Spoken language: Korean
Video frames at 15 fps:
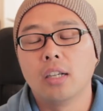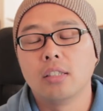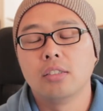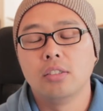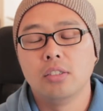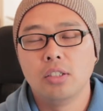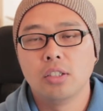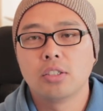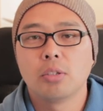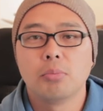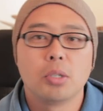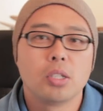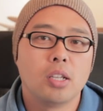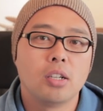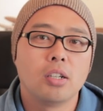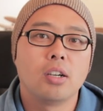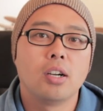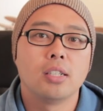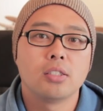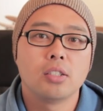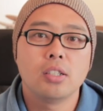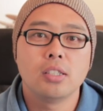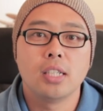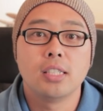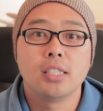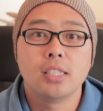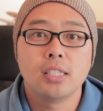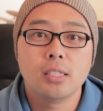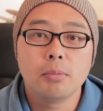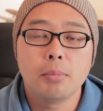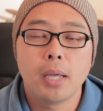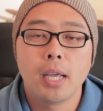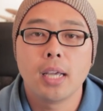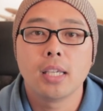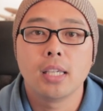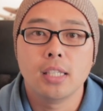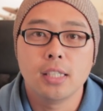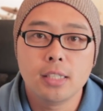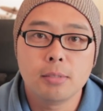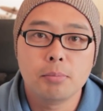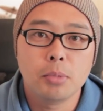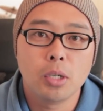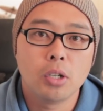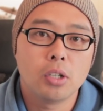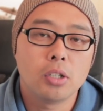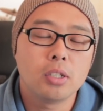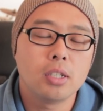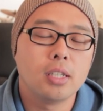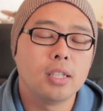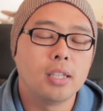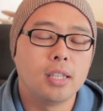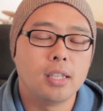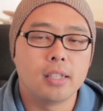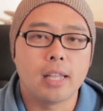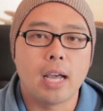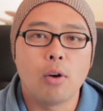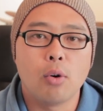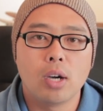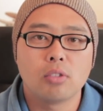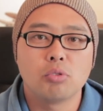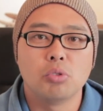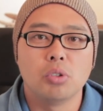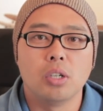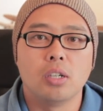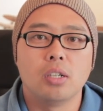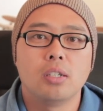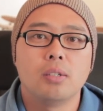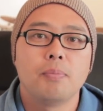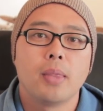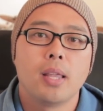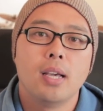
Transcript: 드디어 1000명 내려가서 이제 720명 나왔고요.